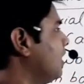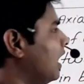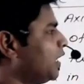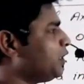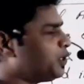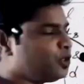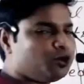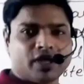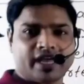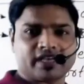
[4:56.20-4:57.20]
एंड
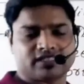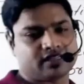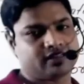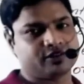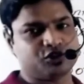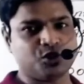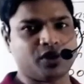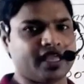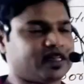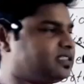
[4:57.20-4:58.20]
टू एक्सल दो
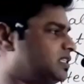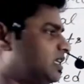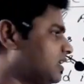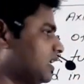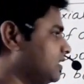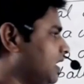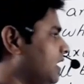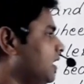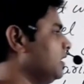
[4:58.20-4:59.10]
एक्सल रहता है